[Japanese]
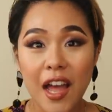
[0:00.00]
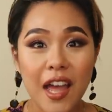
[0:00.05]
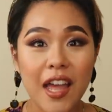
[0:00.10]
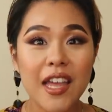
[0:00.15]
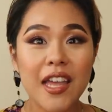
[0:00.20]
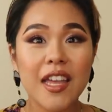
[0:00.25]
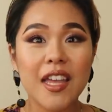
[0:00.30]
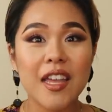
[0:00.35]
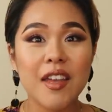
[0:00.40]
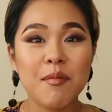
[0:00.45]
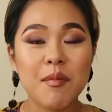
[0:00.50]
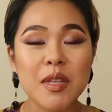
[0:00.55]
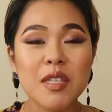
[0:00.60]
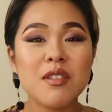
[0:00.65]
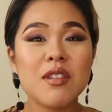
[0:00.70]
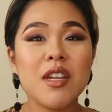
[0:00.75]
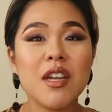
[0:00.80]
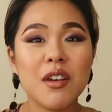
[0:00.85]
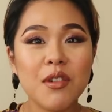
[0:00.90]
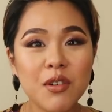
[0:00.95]
いまあ
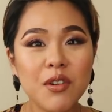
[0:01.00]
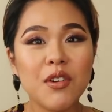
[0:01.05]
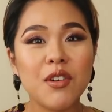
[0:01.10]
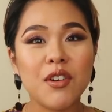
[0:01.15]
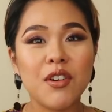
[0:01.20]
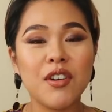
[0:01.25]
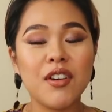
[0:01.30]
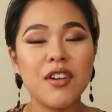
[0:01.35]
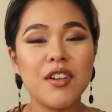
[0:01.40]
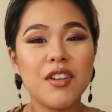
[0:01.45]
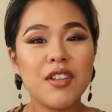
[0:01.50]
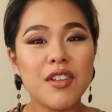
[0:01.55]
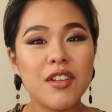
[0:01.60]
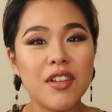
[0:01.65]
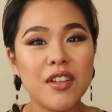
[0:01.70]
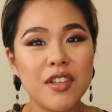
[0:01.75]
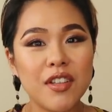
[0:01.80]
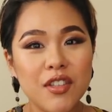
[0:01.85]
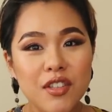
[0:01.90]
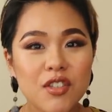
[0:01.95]
それを
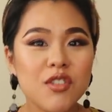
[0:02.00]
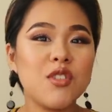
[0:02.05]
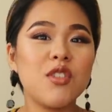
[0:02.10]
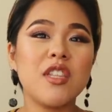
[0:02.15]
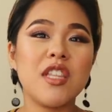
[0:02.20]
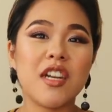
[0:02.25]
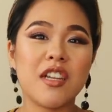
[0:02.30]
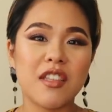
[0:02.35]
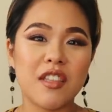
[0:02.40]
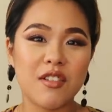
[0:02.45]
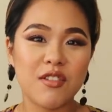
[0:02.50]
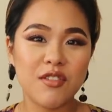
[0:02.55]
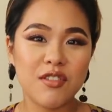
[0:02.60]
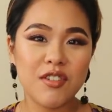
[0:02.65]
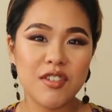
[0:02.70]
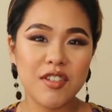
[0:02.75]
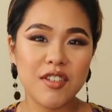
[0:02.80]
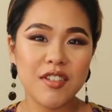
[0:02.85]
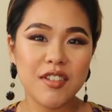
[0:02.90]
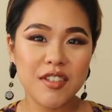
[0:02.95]
ずっと言いたかった
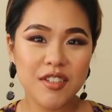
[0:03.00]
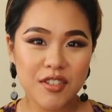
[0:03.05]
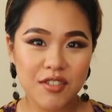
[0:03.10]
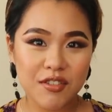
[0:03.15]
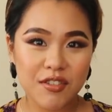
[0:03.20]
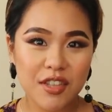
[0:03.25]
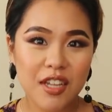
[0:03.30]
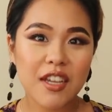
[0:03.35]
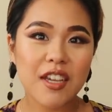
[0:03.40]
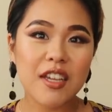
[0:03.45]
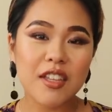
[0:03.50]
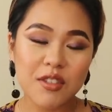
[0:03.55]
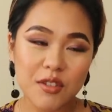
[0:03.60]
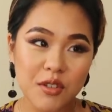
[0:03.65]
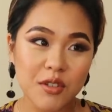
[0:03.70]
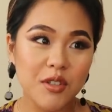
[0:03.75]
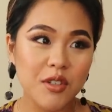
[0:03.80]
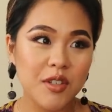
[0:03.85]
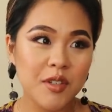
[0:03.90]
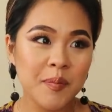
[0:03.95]
のったけ
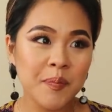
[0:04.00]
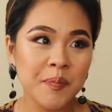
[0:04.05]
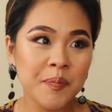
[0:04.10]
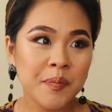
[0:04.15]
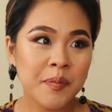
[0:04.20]
ど